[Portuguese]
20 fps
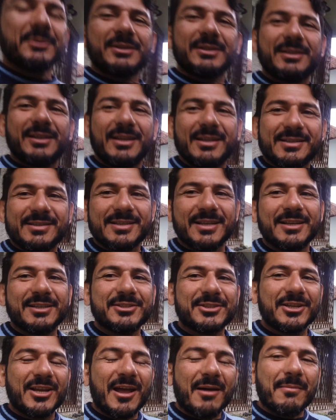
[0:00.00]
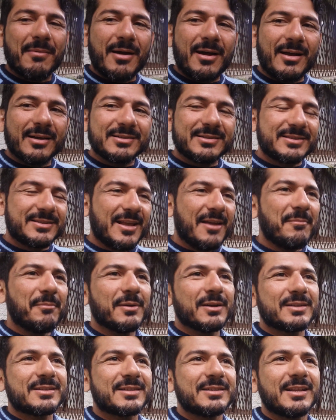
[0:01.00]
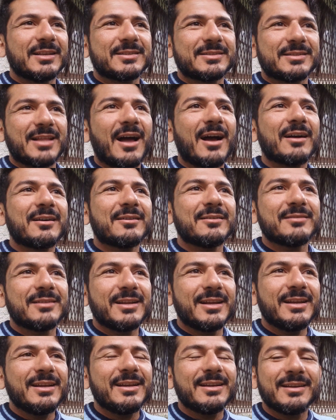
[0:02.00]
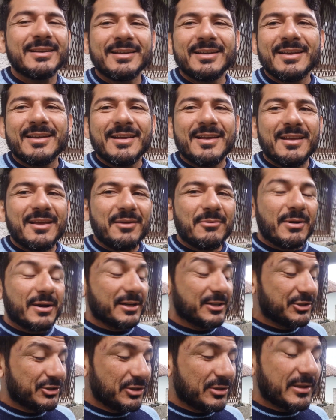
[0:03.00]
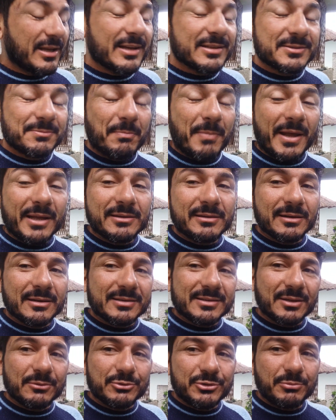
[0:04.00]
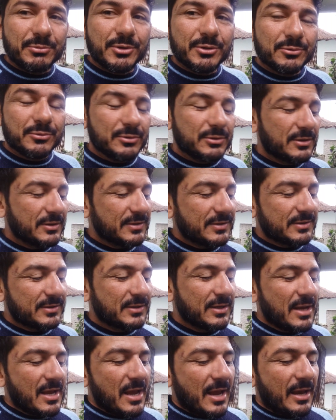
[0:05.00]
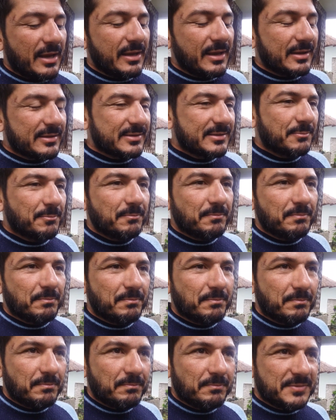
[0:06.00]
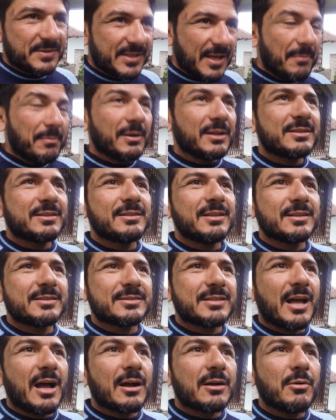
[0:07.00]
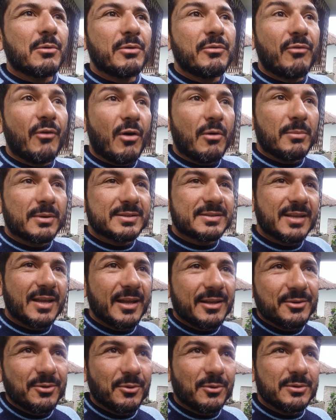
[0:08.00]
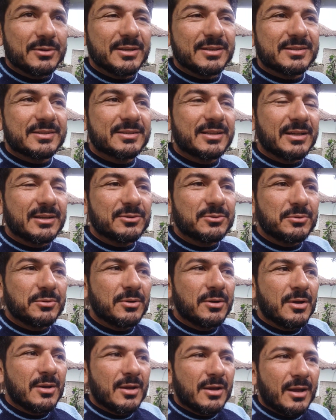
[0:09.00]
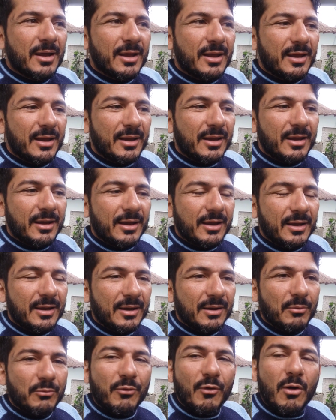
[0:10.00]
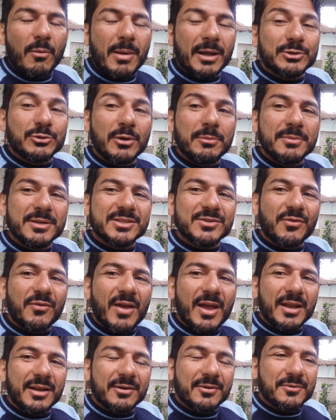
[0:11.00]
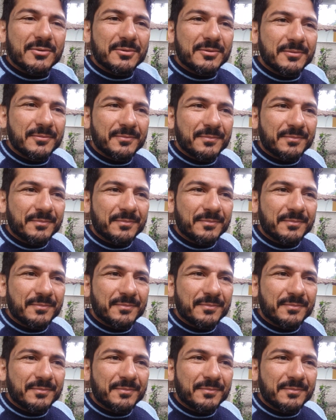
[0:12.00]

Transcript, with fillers: muito interessante que as sépalas se destacam, né? Eu acredito que as pétalas são diminutas e as sépalas se destacam em formas redondas, dando é, um formato hemisférico